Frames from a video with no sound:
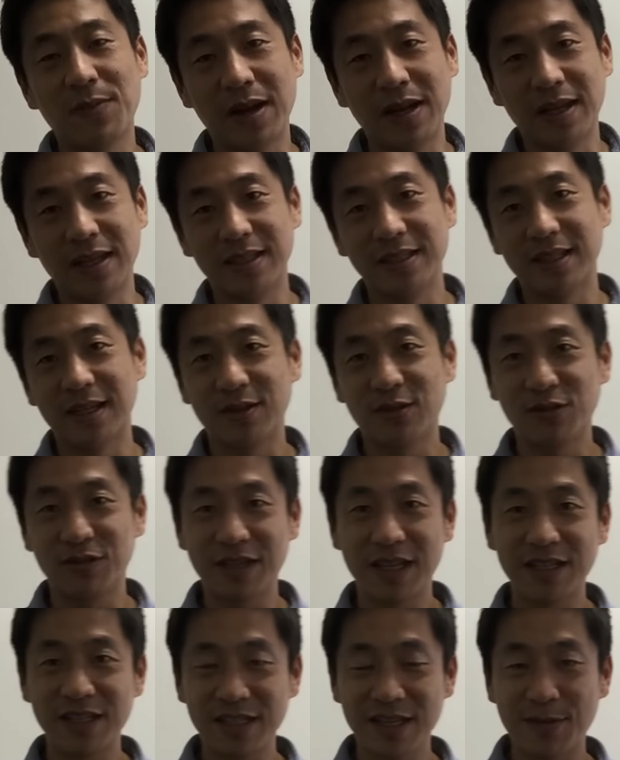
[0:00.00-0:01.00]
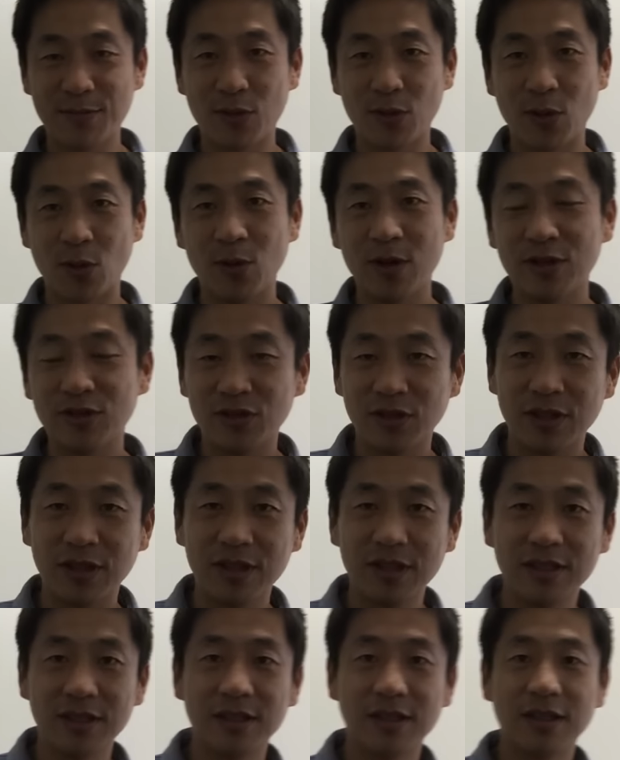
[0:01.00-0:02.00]
말레이시아 교태 싱가포르에 올릴 수
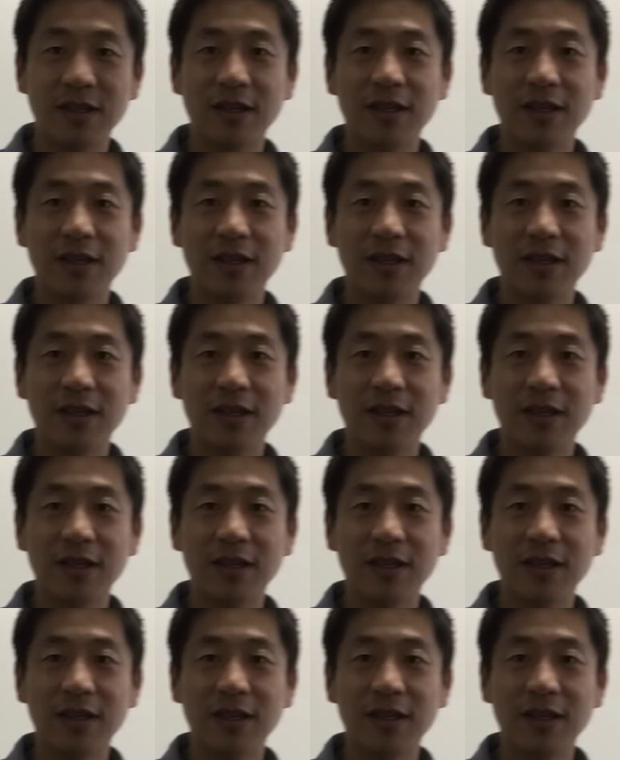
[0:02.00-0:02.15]
있는